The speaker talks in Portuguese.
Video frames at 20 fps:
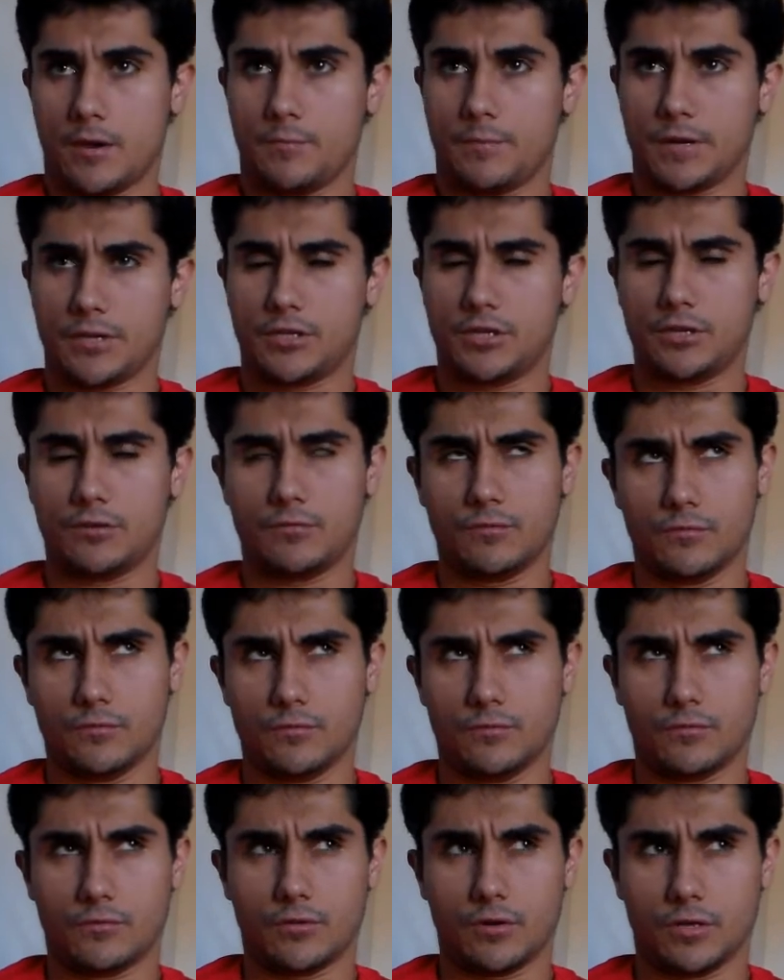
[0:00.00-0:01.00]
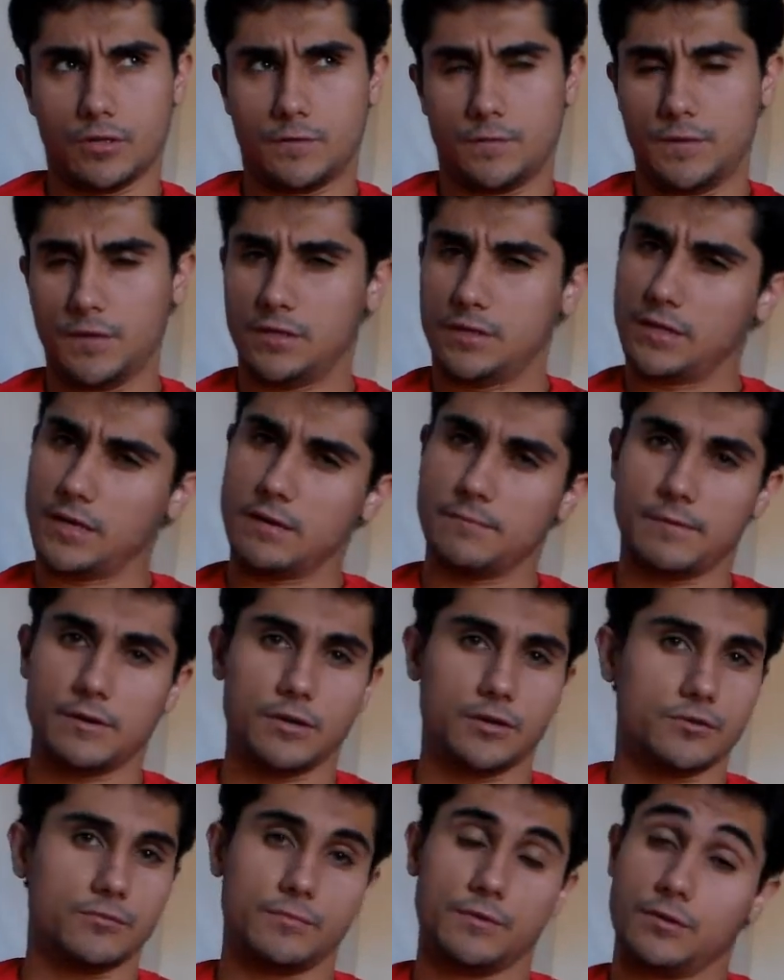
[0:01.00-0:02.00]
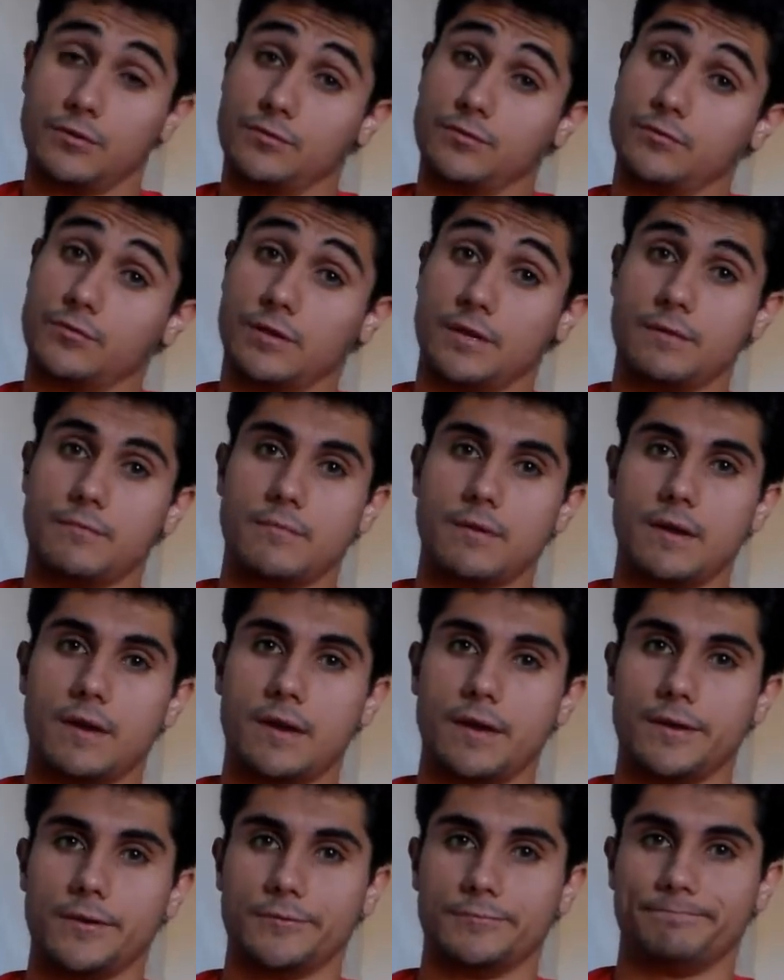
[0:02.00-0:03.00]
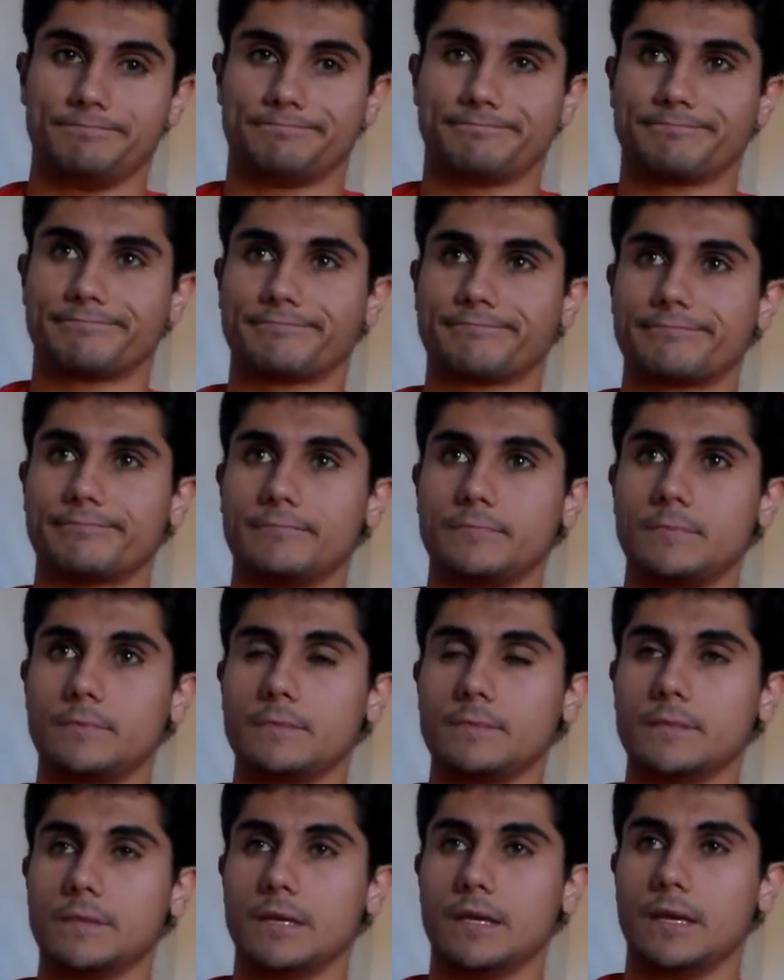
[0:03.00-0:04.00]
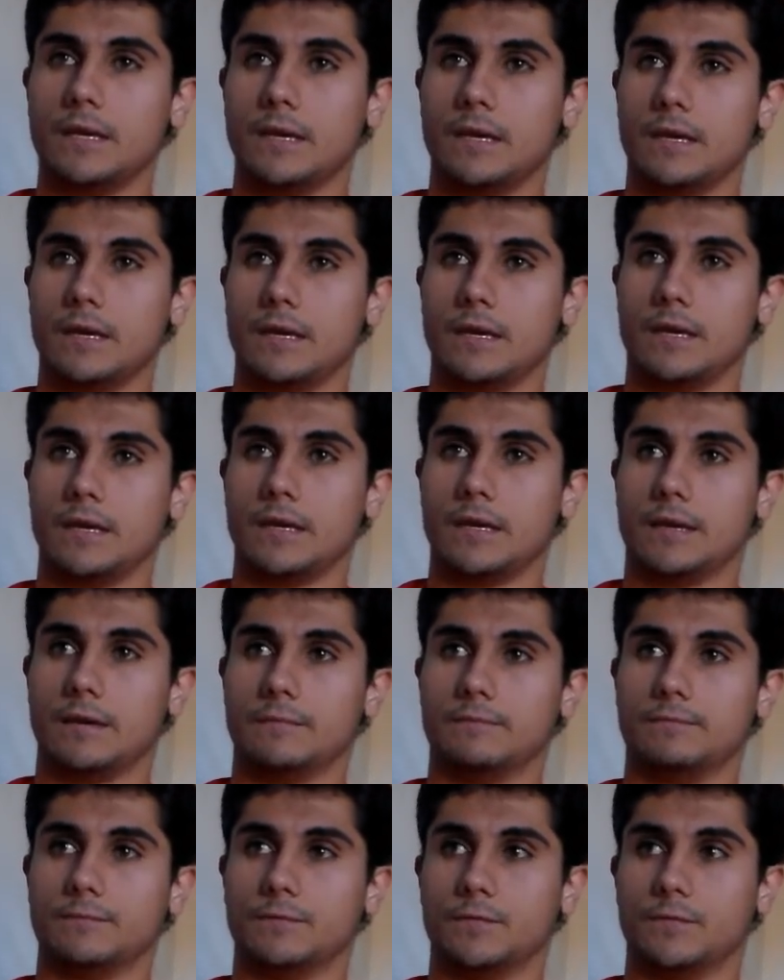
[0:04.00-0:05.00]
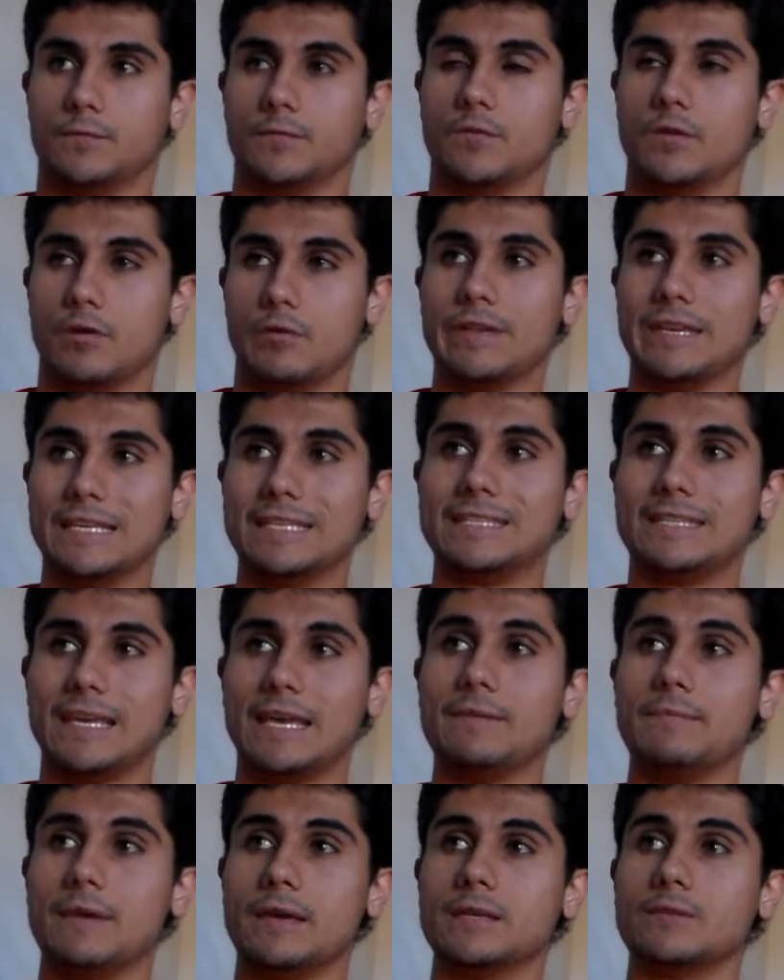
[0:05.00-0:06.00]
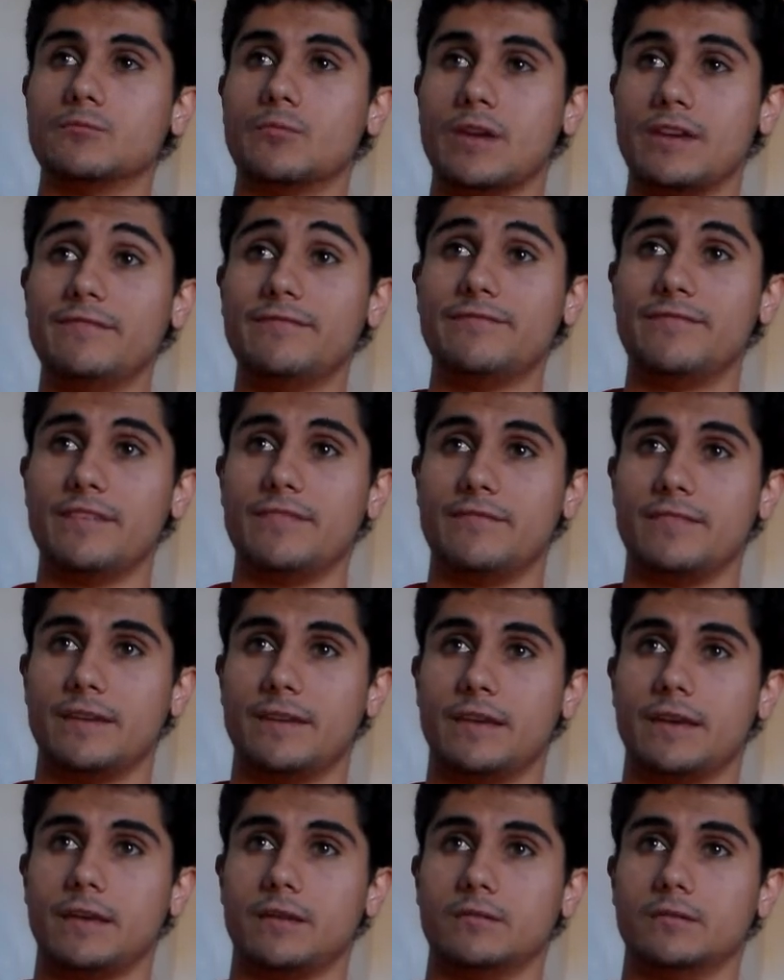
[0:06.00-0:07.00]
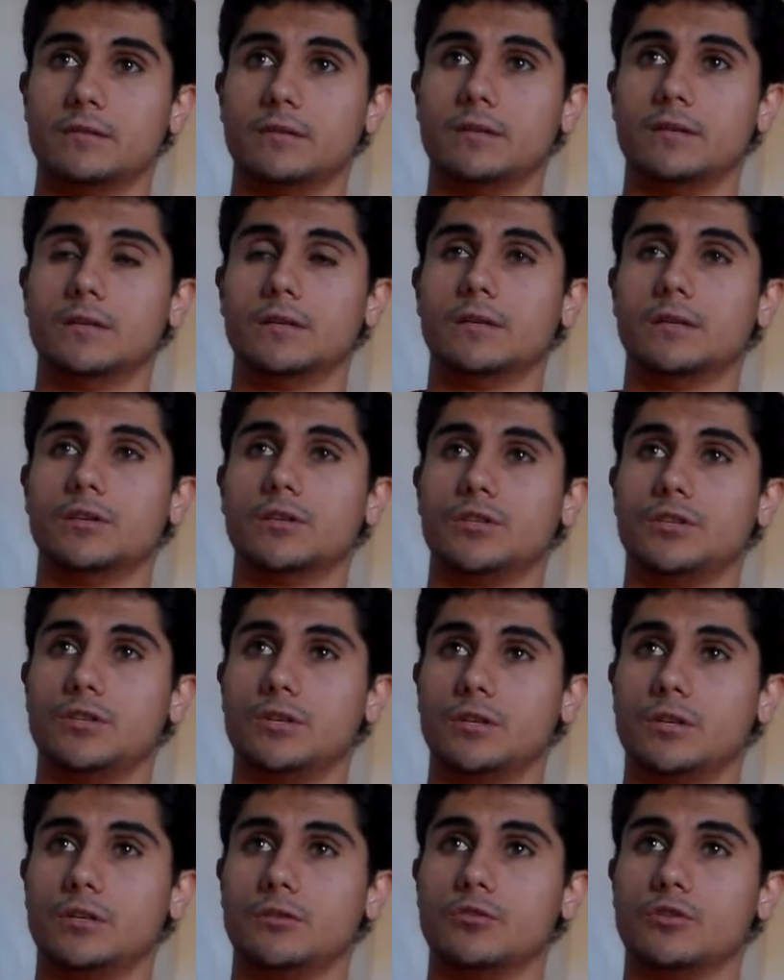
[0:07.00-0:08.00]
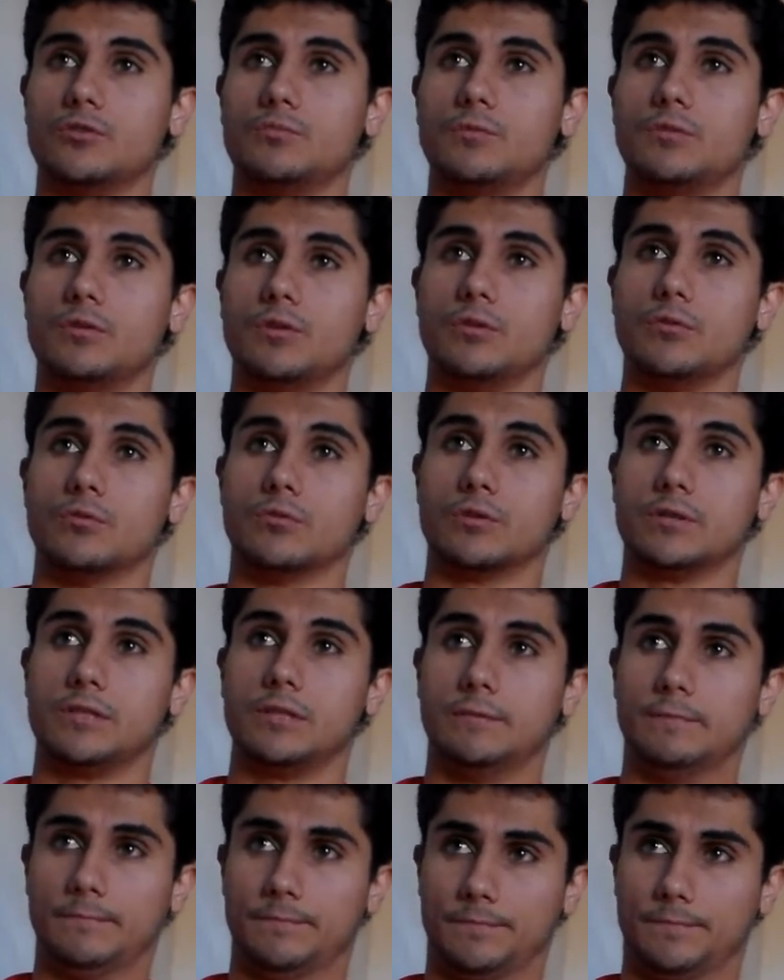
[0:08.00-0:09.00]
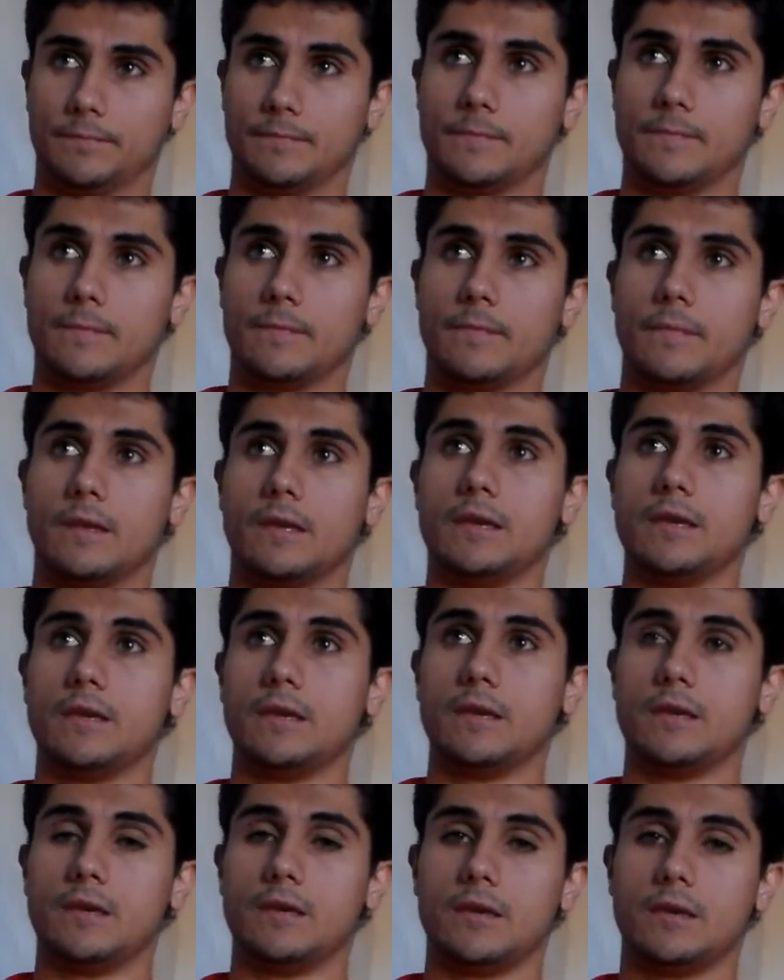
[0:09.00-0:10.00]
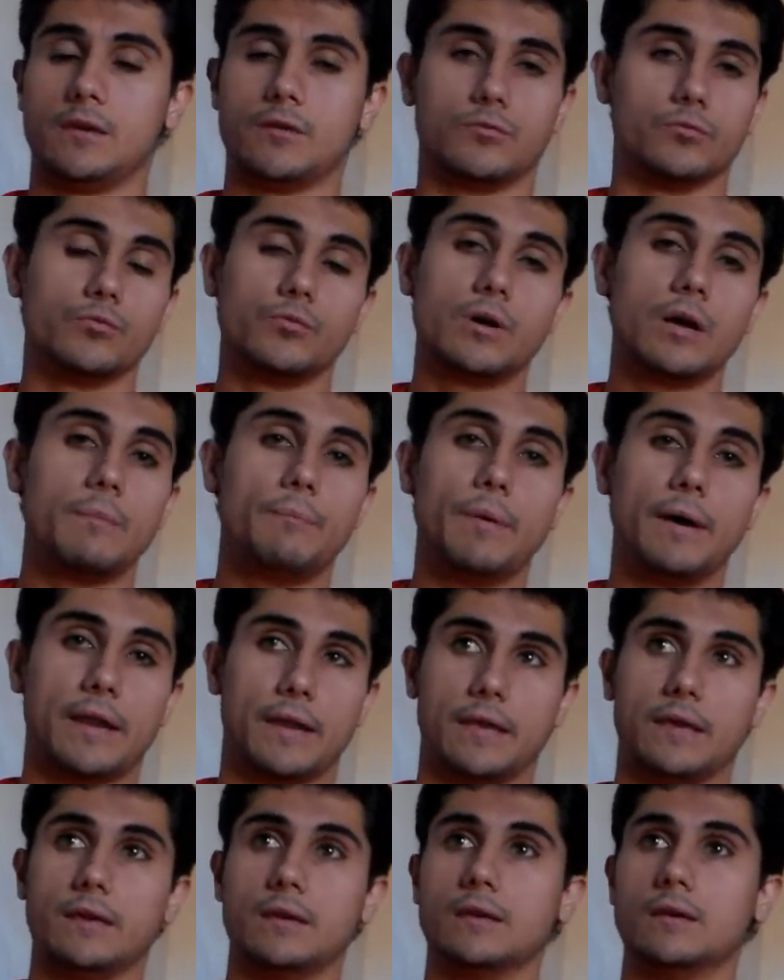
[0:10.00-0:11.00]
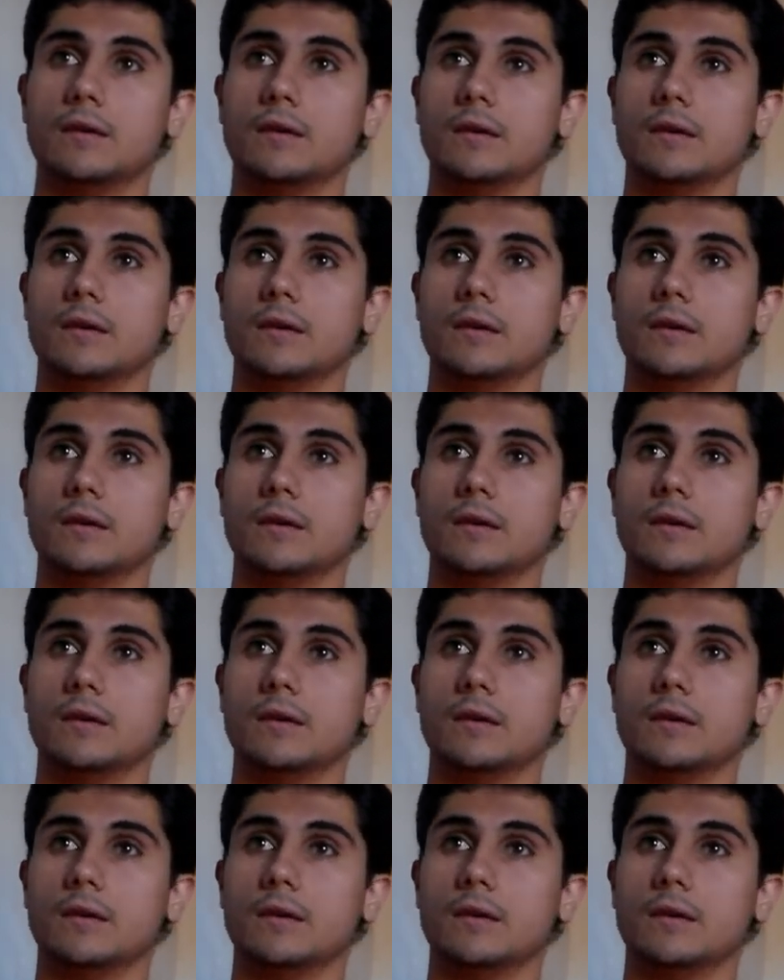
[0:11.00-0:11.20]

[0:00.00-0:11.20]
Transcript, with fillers: Eu pratico crossfit há mais ou menos um ano e meio. É, eu iniciei mesmo em fevereiro de 2012 e eu nunca parei